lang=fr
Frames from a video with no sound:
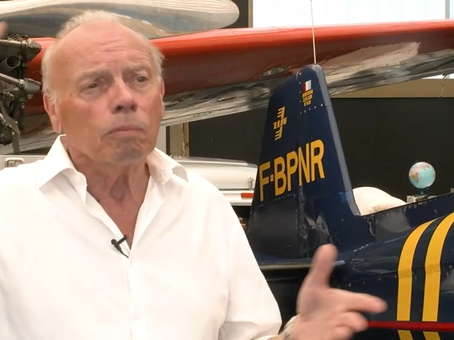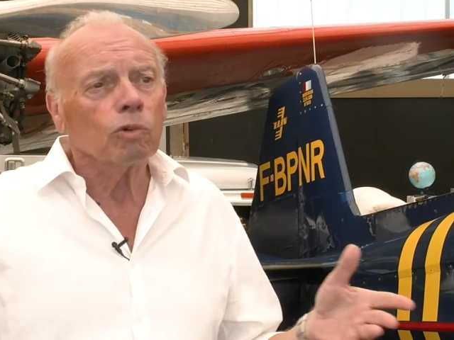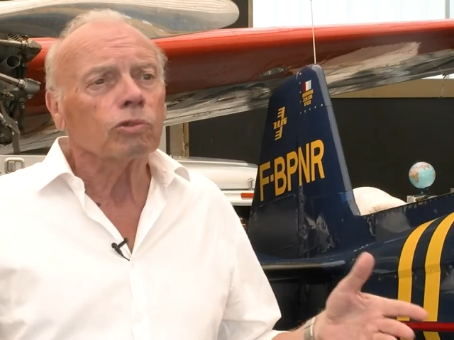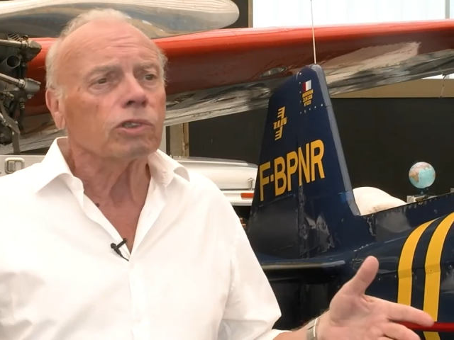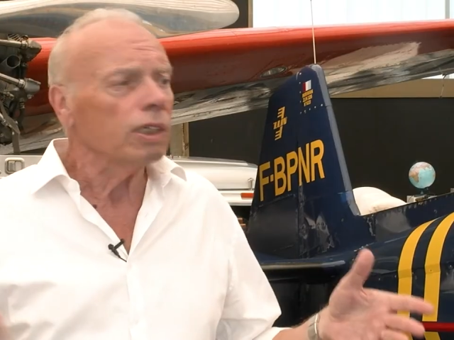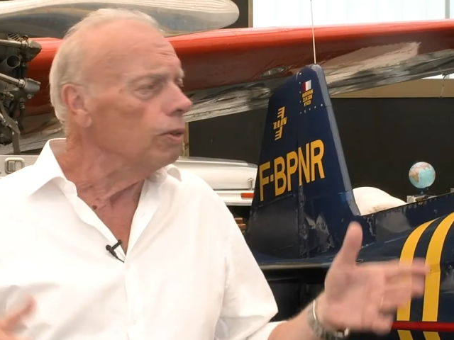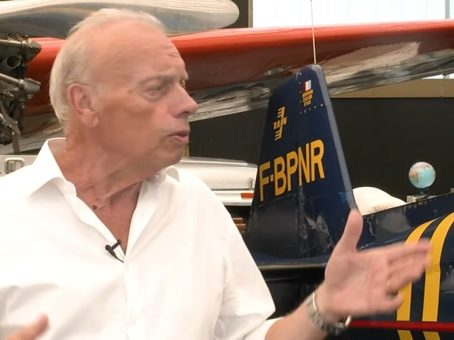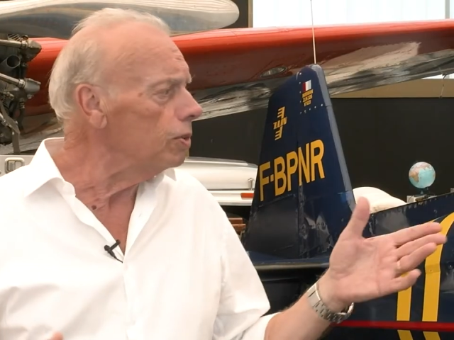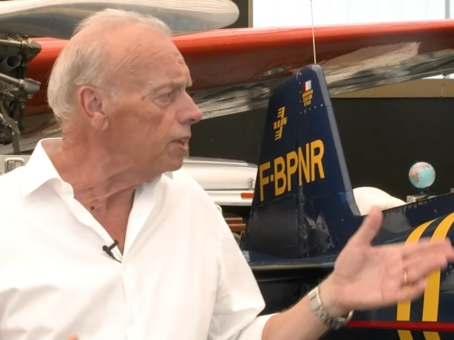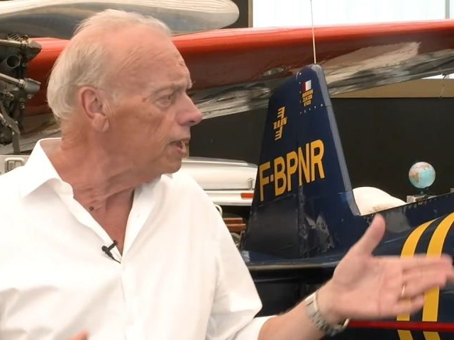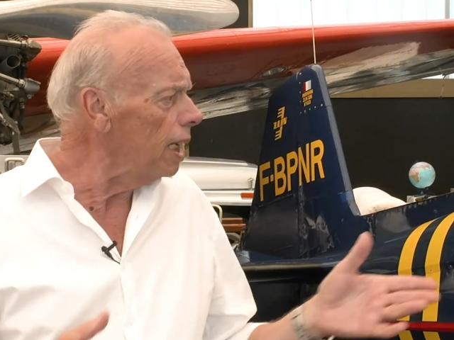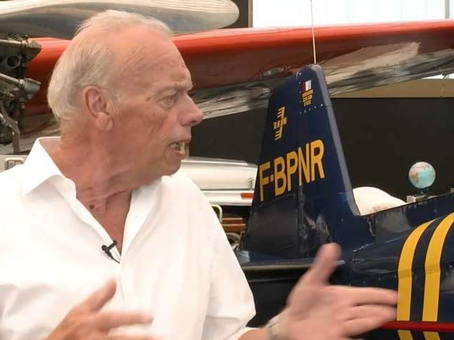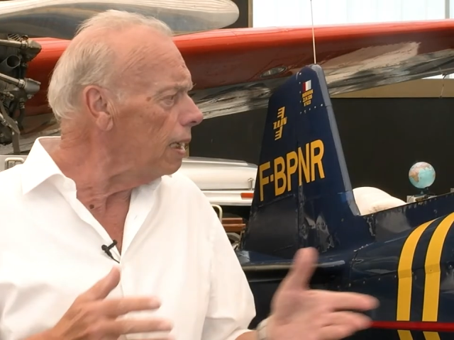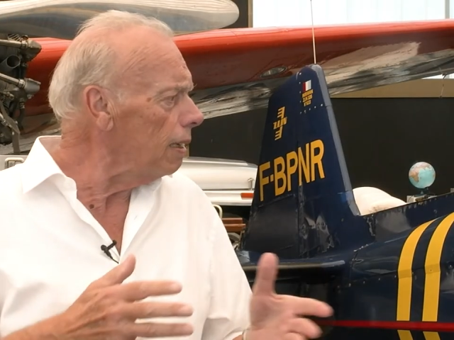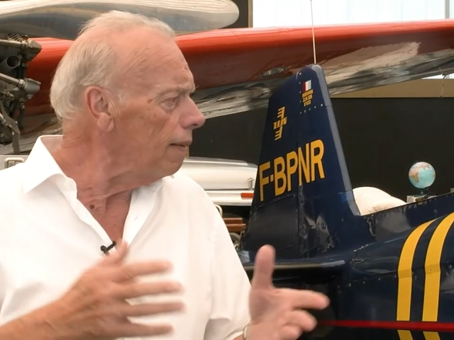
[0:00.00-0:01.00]
monter au
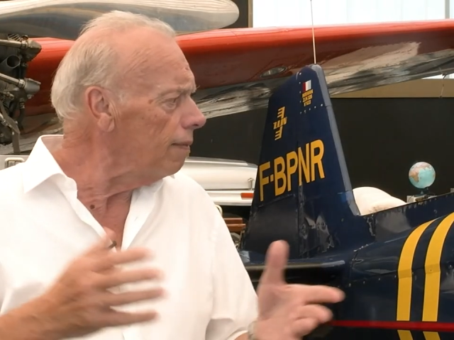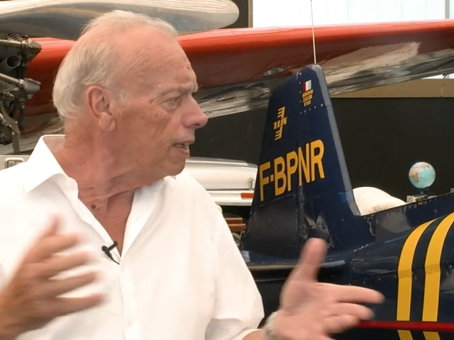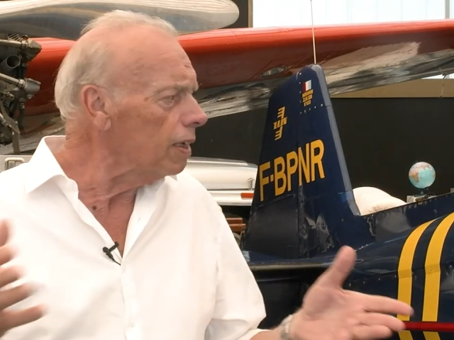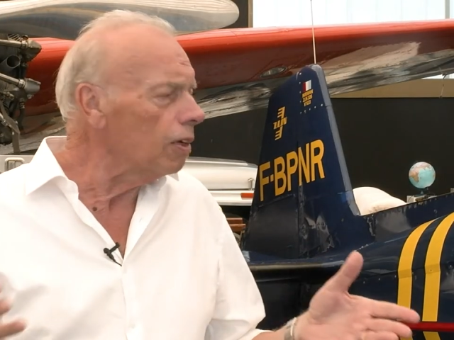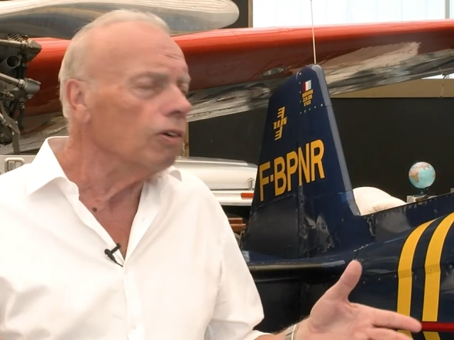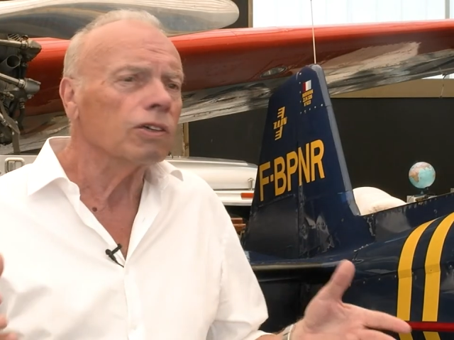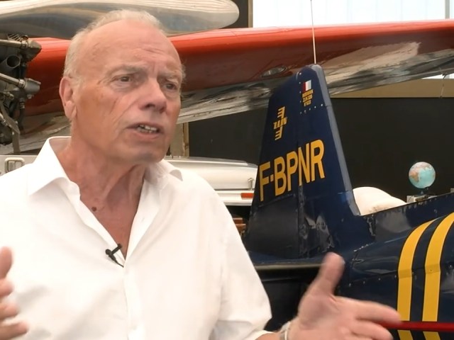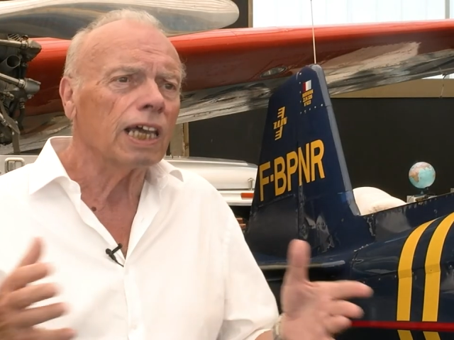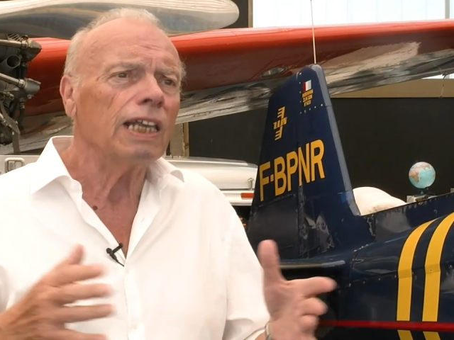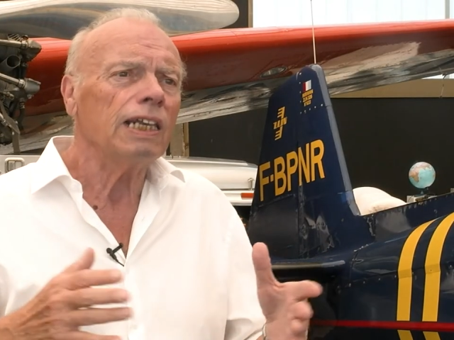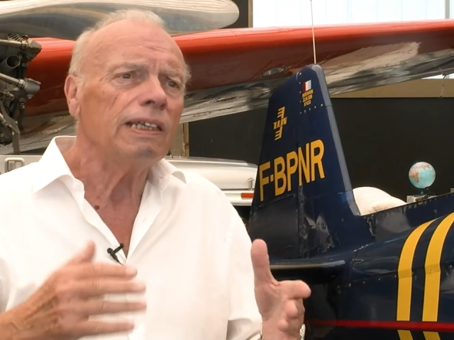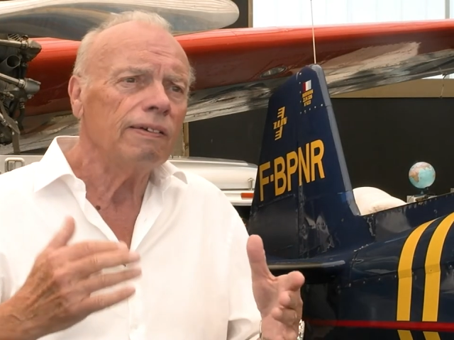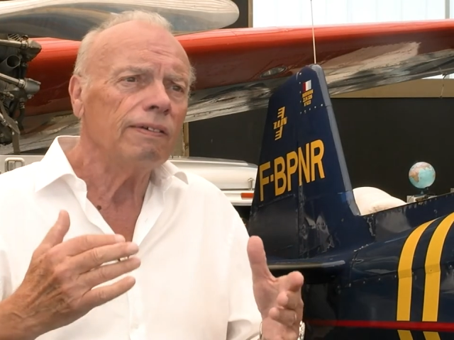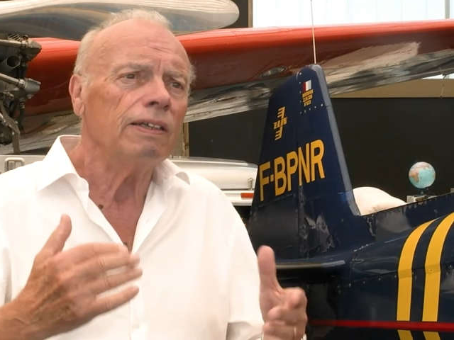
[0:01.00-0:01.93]
ciel, avec lequel